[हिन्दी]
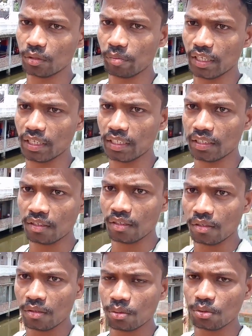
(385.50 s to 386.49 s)
तो मैं
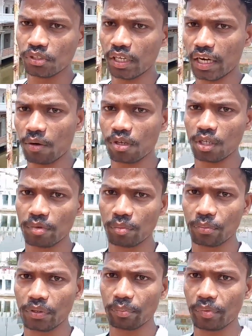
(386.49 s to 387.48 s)
उससे पहले उसने दूसरे
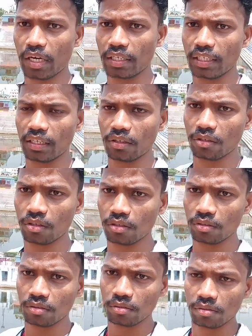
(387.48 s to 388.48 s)
का हर एक साइड
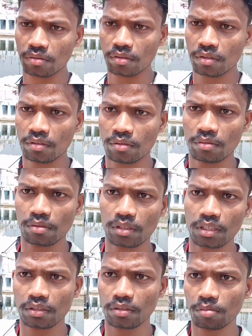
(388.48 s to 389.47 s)
रख के मैं दिखाया अभी
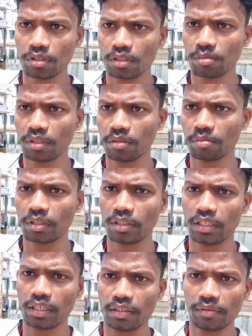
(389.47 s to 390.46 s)
आ गया प्रॉन में प्रॉन
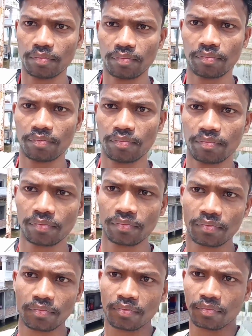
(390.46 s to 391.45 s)
का साइड आके मैं ये
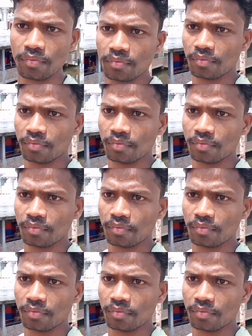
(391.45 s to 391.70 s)
दिखा रहा हूँ